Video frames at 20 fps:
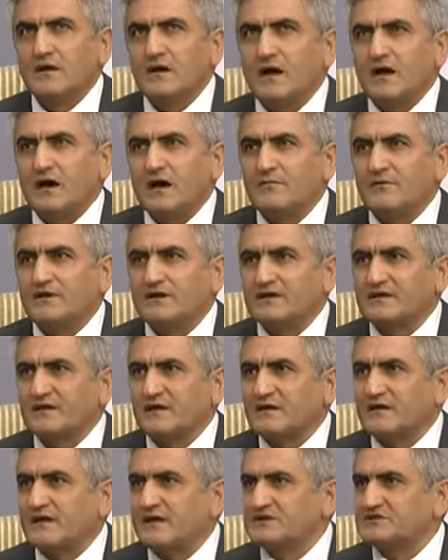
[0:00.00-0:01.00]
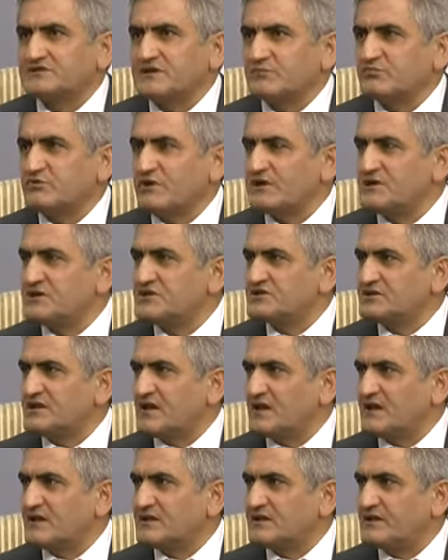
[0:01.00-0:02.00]
Amerikalılar işte burayı işgal
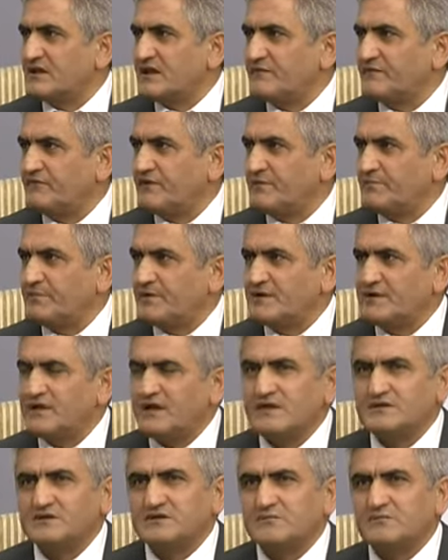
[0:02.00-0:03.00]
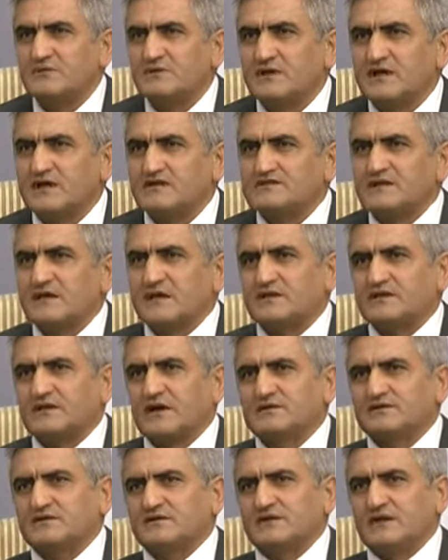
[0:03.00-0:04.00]
ettiler Filipinler. Şimdi esaret
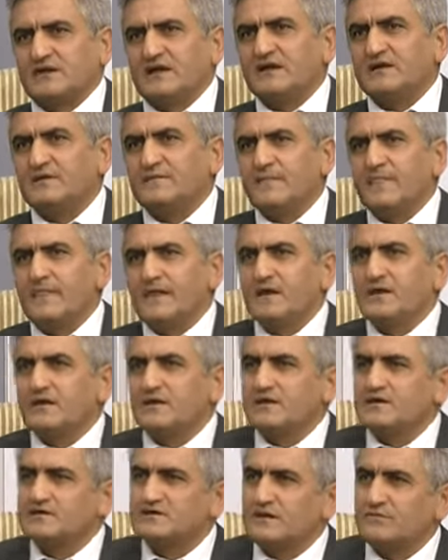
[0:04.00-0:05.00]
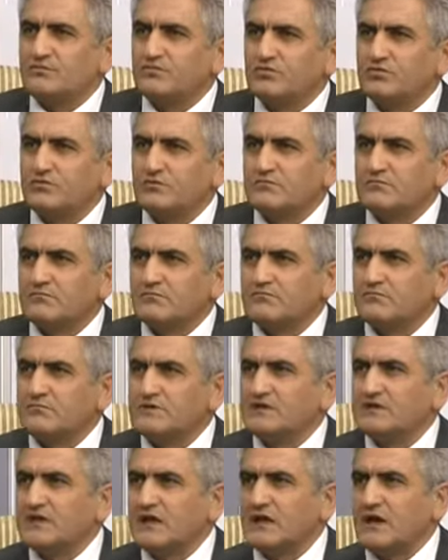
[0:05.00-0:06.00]
altındalar. İşte bu
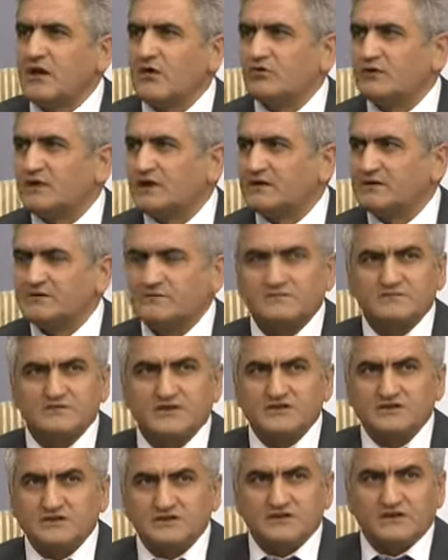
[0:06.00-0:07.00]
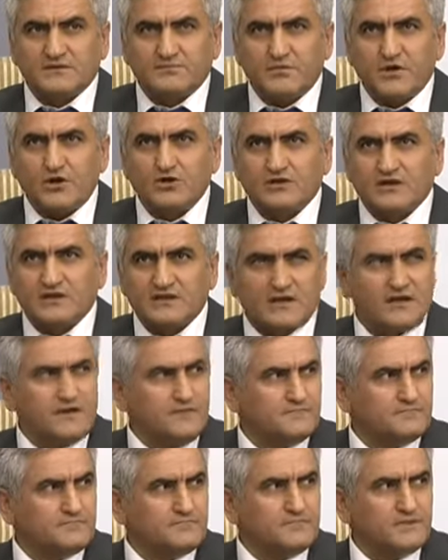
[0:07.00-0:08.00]
Mindanao'ların yaşadığı bölgede,
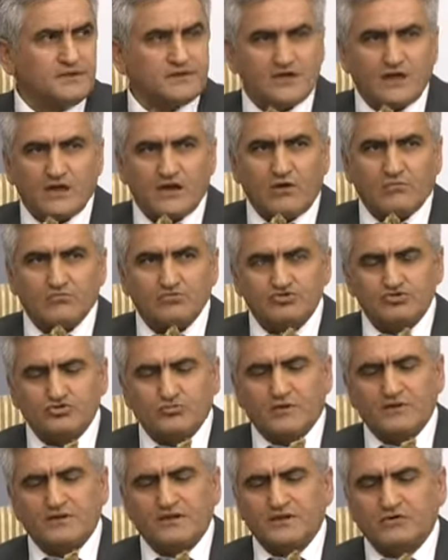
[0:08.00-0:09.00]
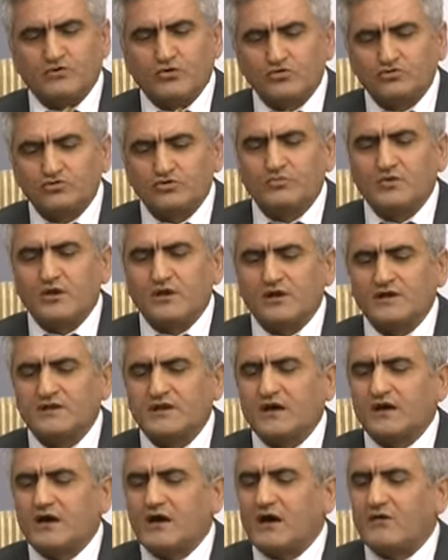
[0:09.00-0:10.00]
Mindanao Müslümanların olduğu bölgede
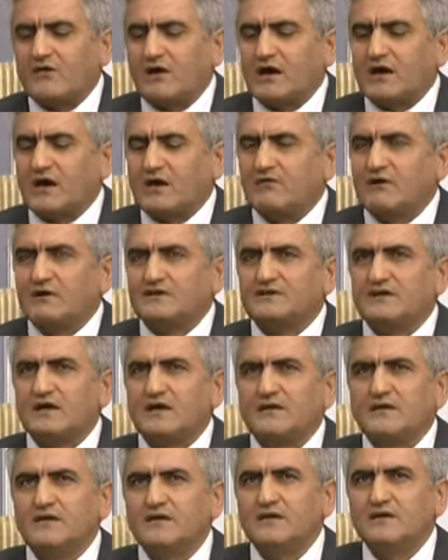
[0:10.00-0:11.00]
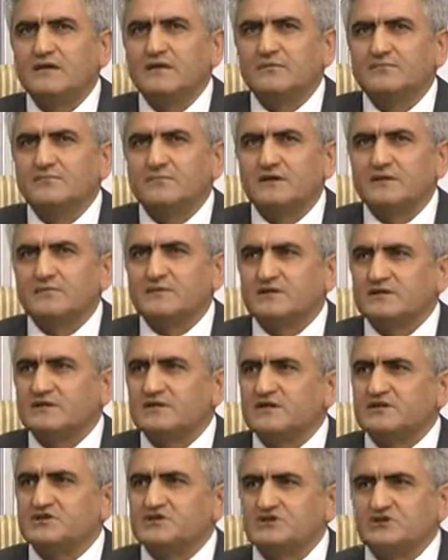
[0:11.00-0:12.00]
kava kava diye bir bitki
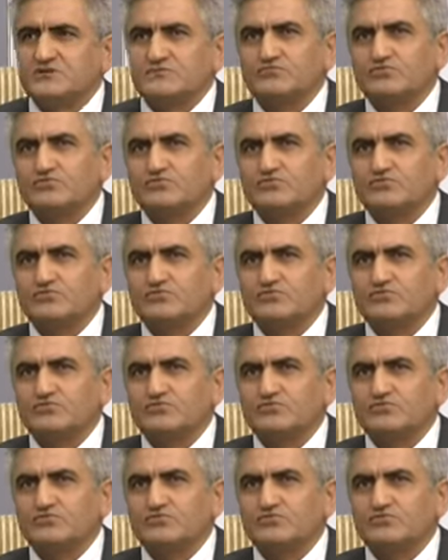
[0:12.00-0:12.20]
yetişir.